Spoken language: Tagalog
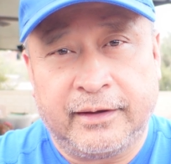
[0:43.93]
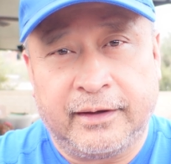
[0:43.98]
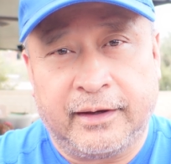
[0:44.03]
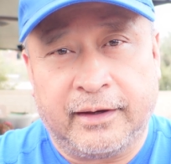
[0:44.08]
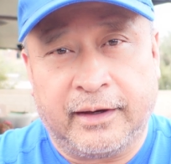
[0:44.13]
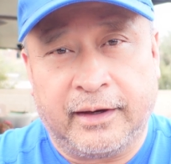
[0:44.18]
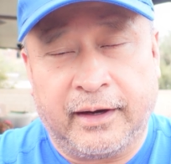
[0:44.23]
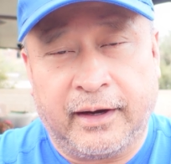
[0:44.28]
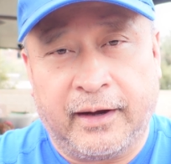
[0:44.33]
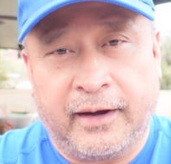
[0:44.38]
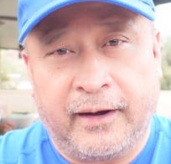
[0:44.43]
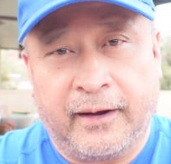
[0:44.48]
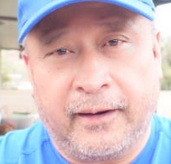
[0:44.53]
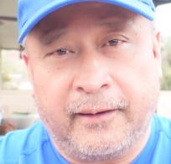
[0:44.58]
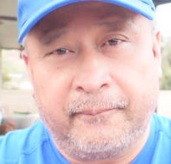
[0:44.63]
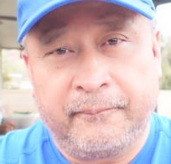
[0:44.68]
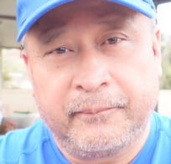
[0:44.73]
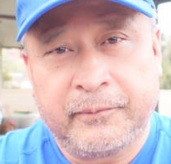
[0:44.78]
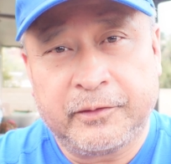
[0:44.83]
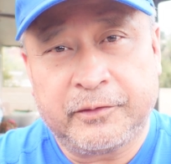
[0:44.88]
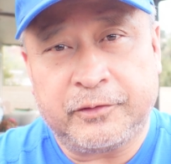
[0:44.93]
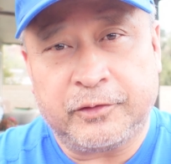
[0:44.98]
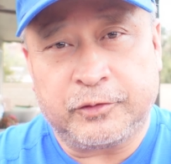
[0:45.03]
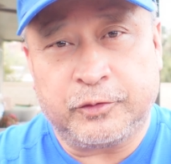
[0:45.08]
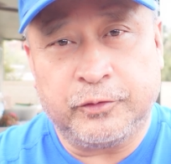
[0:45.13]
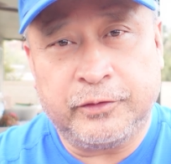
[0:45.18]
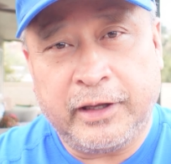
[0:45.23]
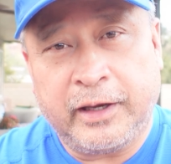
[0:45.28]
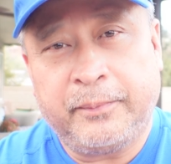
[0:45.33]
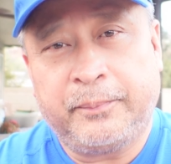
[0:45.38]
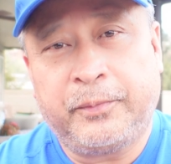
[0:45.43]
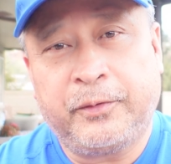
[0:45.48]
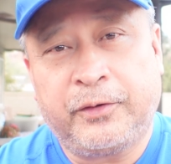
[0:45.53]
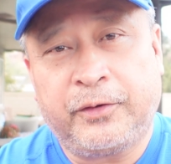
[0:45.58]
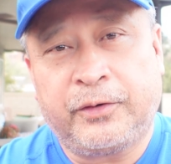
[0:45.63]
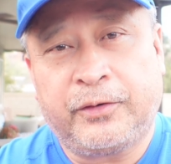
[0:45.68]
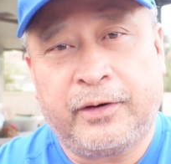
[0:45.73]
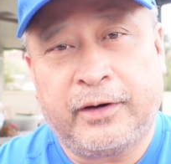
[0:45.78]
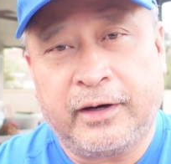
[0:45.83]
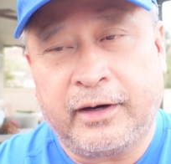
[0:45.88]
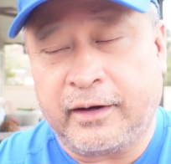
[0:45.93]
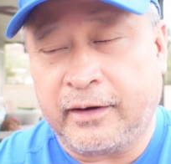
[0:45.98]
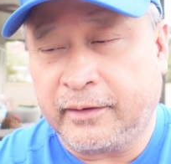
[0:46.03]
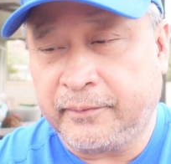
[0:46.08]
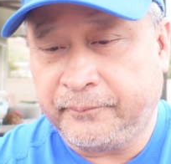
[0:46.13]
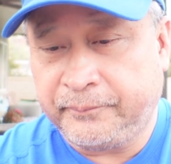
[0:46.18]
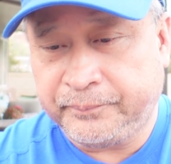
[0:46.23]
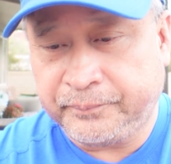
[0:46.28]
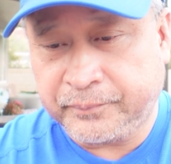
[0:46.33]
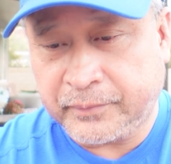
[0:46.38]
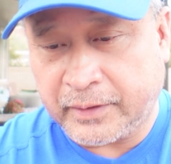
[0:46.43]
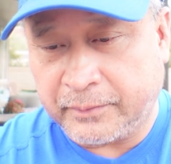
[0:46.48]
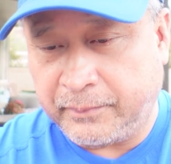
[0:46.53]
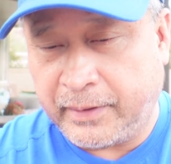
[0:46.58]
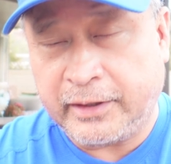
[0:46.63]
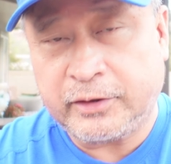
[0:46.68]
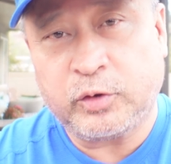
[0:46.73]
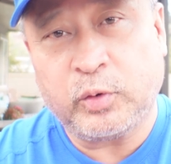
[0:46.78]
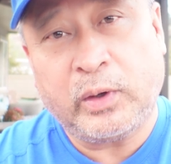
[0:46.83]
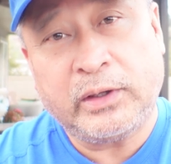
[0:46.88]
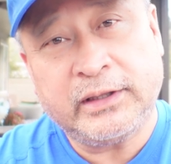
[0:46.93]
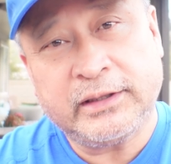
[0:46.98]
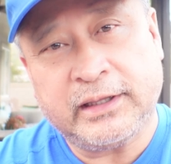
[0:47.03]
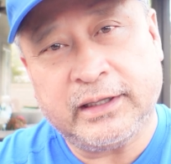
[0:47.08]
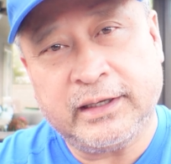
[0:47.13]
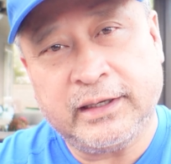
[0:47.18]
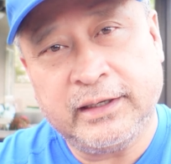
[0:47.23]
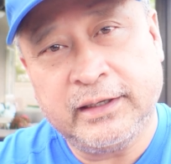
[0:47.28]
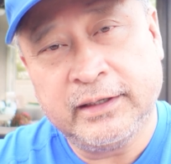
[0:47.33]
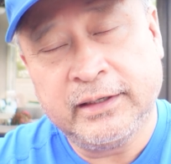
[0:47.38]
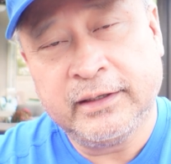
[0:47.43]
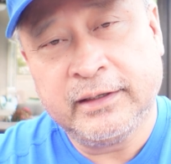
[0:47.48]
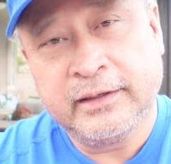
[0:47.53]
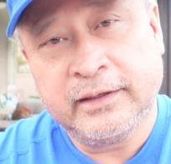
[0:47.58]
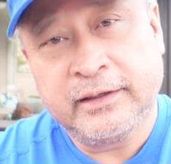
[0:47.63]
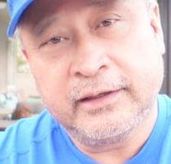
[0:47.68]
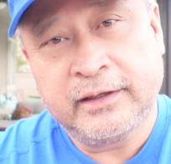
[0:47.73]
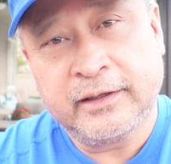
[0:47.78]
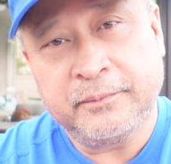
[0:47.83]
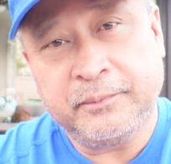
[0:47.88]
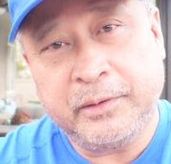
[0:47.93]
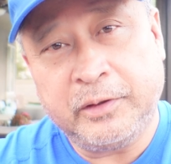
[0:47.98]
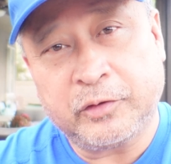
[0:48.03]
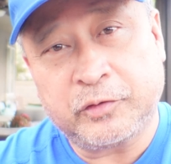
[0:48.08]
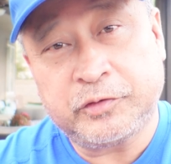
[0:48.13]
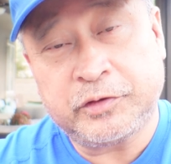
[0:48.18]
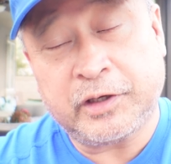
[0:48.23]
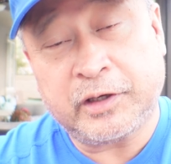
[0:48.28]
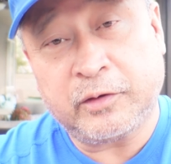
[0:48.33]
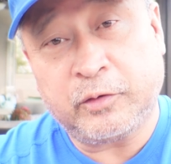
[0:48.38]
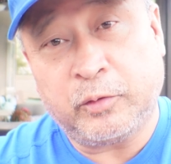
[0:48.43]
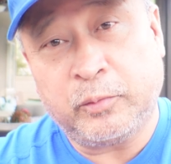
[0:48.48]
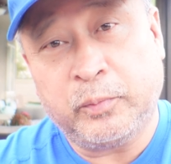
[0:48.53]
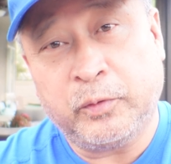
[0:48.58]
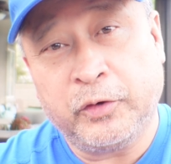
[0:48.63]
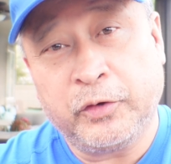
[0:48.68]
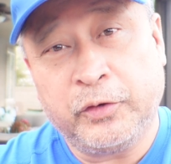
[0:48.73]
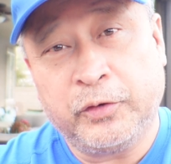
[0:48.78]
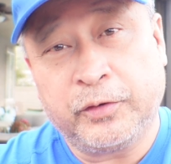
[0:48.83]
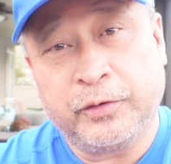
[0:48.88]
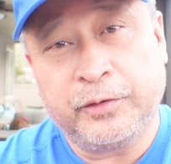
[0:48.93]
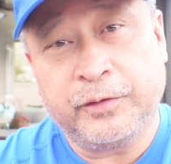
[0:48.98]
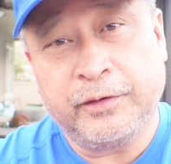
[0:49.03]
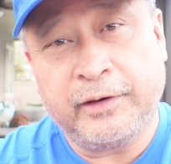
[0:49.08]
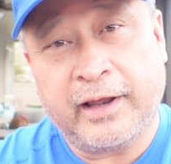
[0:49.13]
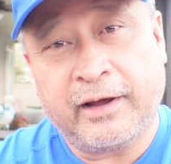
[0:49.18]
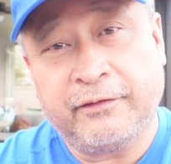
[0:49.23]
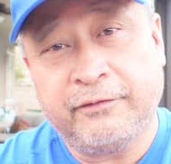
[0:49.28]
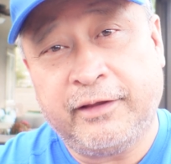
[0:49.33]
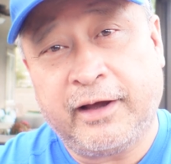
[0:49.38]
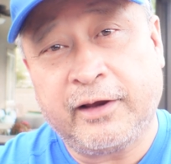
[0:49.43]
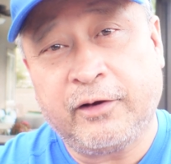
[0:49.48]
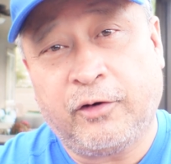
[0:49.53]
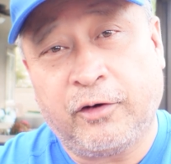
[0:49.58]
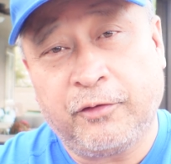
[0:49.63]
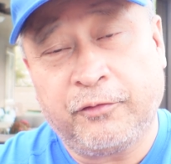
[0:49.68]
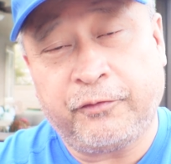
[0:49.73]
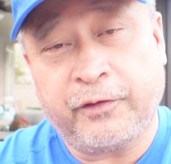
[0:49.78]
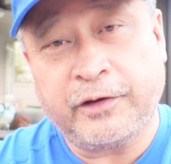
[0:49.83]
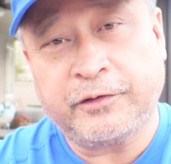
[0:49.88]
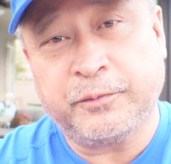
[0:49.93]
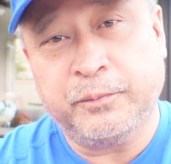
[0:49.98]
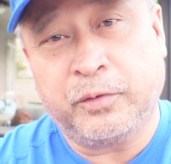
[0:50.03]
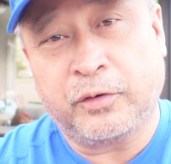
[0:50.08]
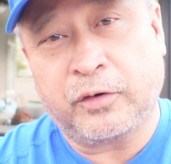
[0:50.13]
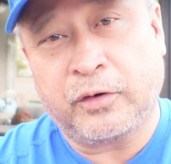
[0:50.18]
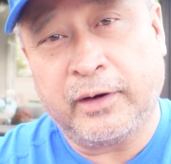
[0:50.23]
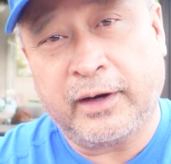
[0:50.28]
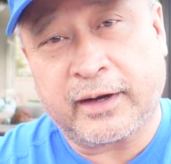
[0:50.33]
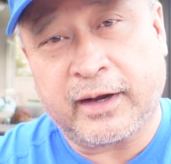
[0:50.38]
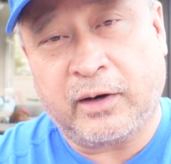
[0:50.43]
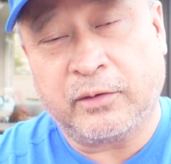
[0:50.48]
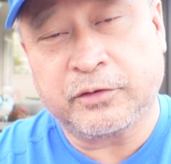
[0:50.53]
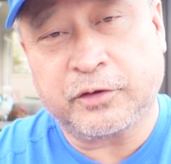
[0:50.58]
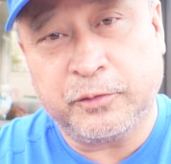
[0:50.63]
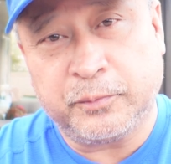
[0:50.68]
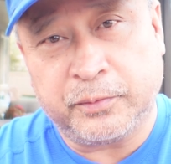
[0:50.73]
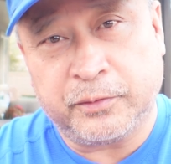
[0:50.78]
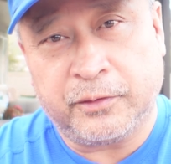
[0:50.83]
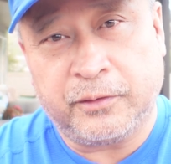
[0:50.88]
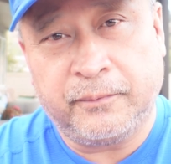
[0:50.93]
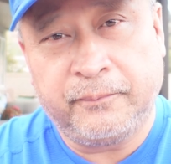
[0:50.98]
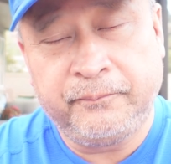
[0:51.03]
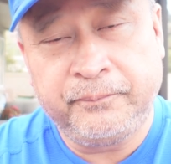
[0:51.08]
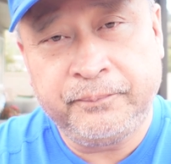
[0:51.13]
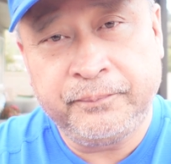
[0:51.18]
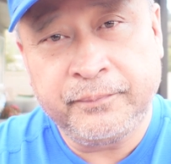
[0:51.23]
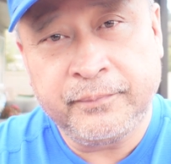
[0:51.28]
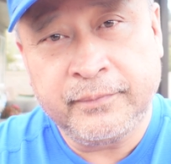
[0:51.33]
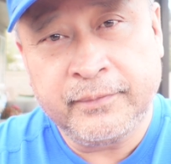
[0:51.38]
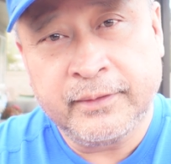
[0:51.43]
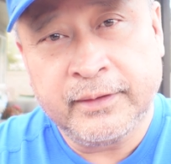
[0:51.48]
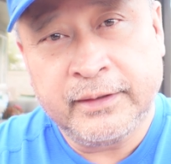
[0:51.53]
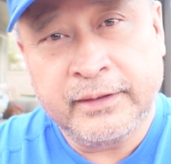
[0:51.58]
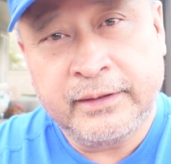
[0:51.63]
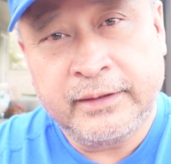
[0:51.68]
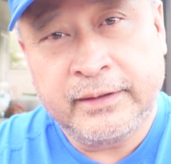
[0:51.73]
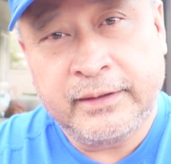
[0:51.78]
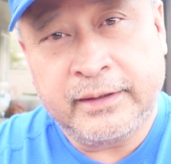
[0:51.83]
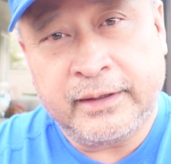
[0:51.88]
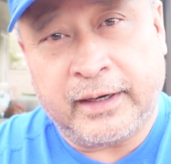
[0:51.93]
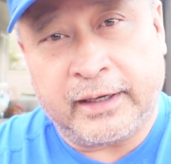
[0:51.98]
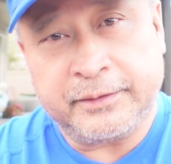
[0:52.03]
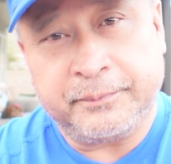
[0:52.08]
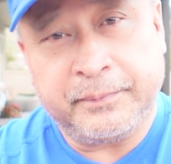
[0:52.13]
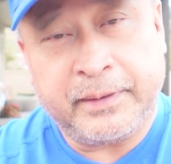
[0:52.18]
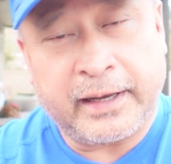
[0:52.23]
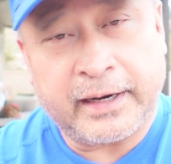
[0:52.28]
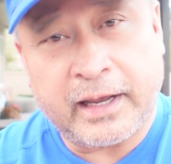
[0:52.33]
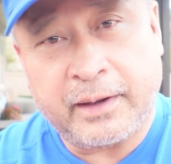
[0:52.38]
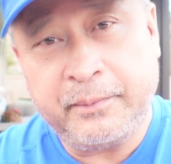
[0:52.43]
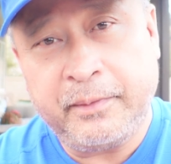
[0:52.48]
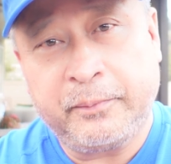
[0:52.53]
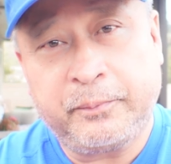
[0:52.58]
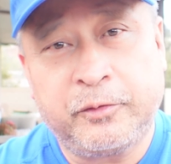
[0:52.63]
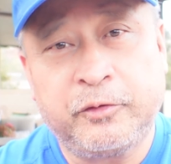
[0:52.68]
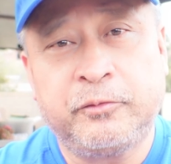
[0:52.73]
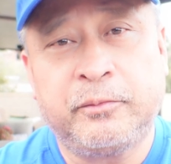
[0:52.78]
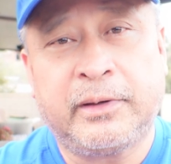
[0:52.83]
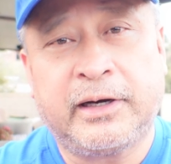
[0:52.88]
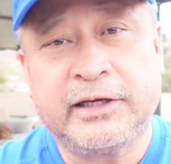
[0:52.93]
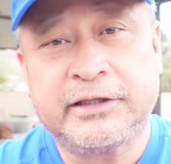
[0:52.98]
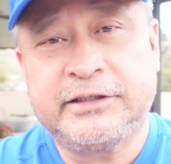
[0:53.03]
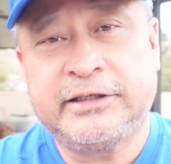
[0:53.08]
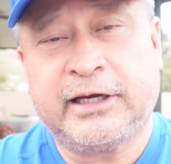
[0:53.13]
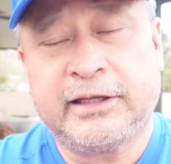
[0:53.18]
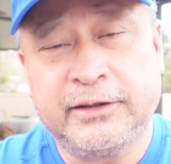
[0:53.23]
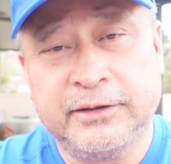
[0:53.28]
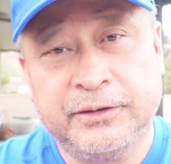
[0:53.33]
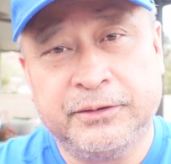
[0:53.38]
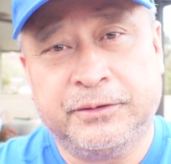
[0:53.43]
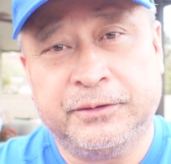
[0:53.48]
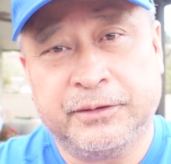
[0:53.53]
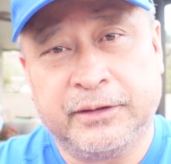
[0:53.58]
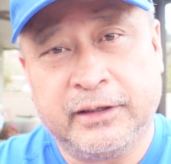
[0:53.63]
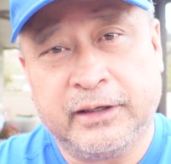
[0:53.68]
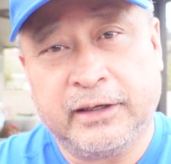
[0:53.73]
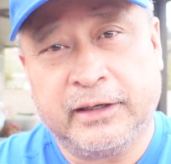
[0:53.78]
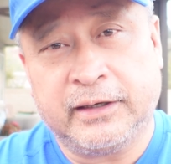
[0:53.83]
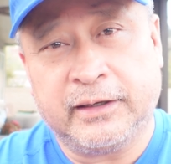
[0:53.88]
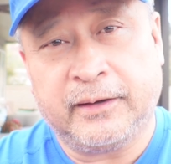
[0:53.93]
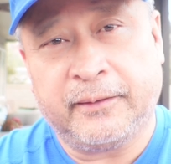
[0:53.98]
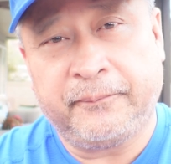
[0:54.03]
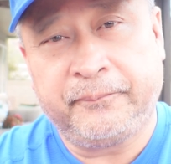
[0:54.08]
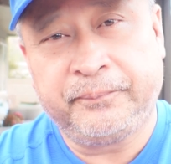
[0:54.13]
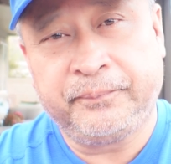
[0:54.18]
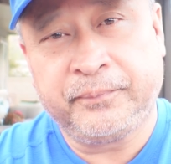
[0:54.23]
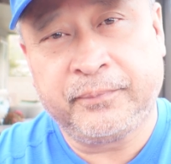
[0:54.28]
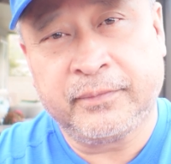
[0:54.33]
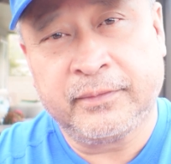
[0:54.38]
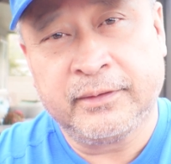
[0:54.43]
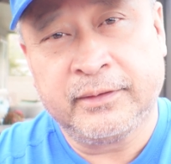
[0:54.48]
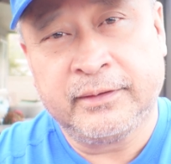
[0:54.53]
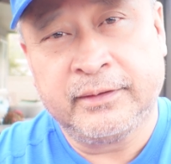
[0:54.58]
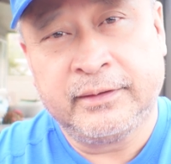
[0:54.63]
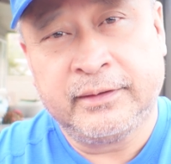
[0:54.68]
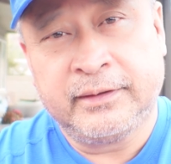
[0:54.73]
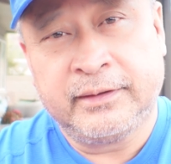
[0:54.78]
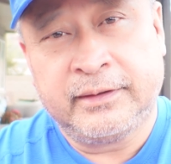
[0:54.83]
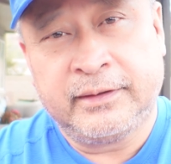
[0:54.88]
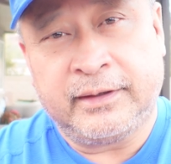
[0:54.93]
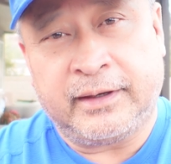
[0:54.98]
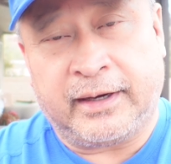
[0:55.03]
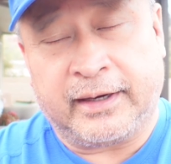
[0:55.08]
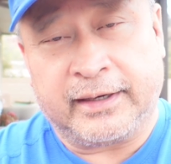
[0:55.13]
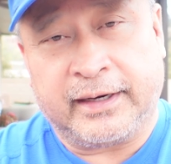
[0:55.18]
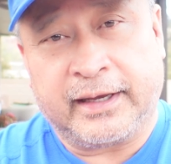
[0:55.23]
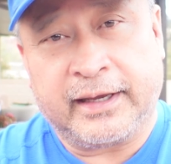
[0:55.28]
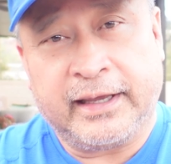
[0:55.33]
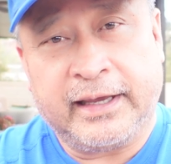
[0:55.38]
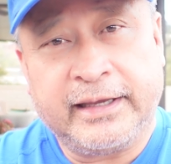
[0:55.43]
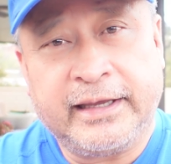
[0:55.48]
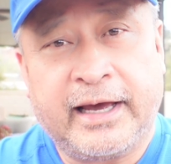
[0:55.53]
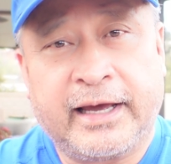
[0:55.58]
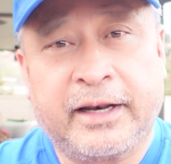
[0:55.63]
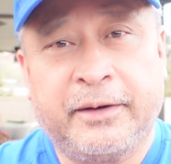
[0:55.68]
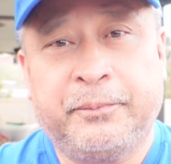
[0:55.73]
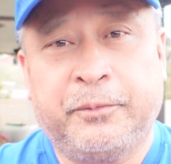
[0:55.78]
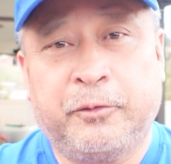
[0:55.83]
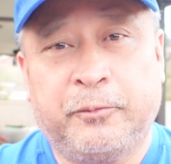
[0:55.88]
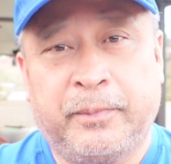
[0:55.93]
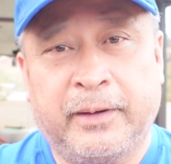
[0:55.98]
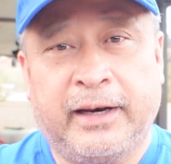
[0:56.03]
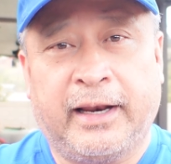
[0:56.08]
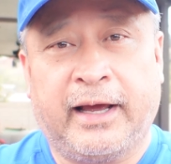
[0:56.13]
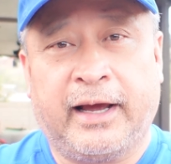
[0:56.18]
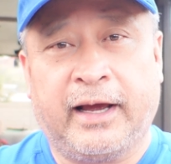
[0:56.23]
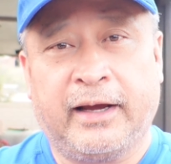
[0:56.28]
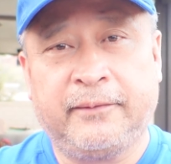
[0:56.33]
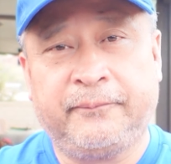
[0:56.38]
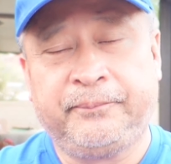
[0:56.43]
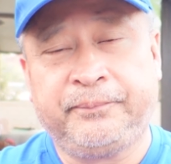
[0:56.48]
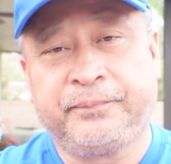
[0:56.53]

Uh, so today po, uh, May 20, binuksan ko po yung Loud All Facebook account ko po. At marami pong mga chat doon na uh, ang nangyayari po pala